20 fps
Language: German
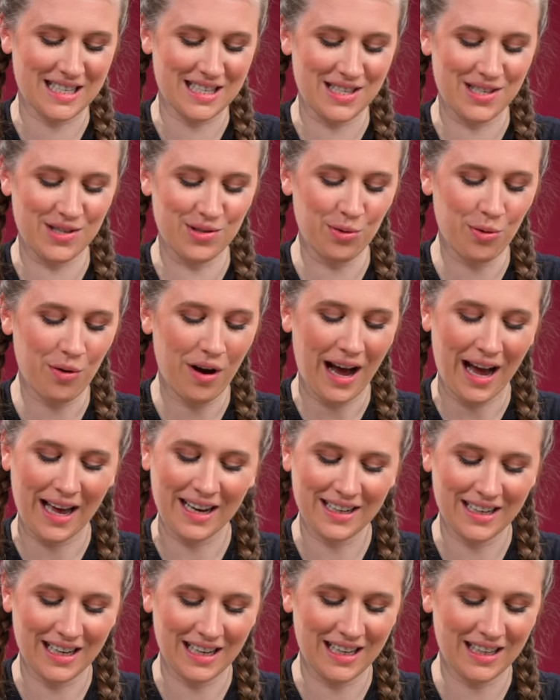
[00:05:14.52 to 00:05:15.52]
ist so
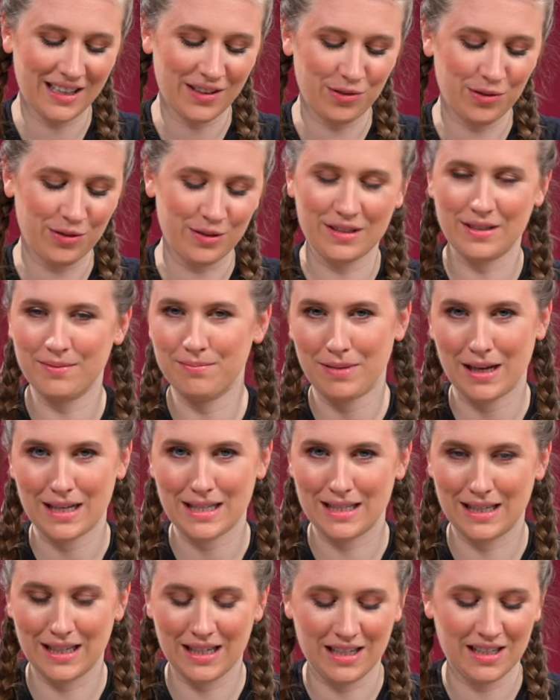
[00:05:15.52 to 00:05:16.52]
handlich und
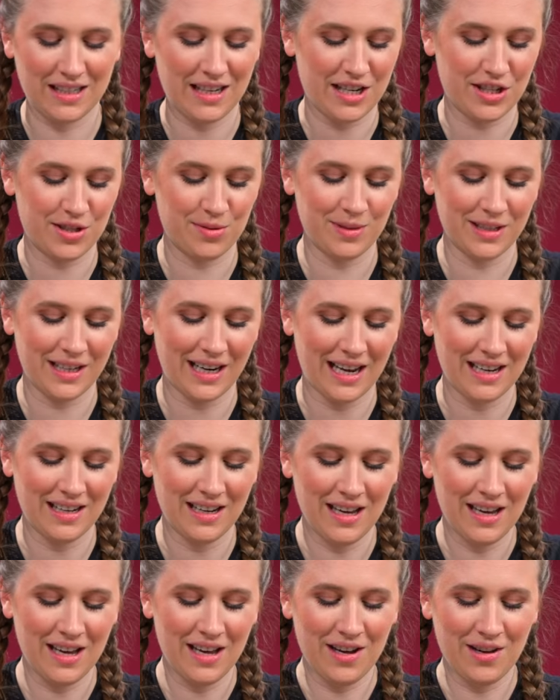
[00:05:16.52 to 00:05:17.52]
passt in jede Tasche mit rein
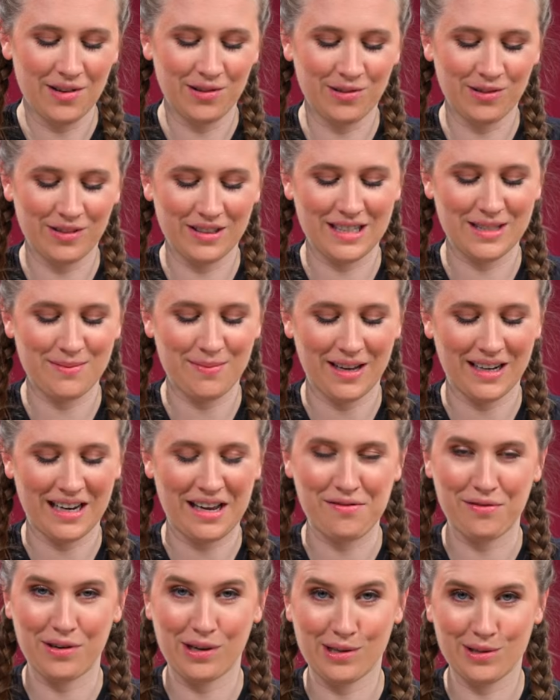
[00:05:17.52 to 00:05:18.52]
und es macht
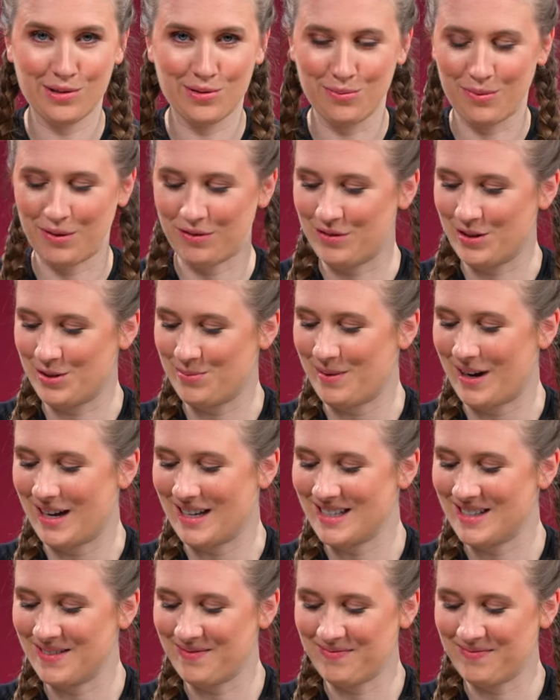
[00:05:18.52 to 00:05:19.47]
einfach super viel Spaß.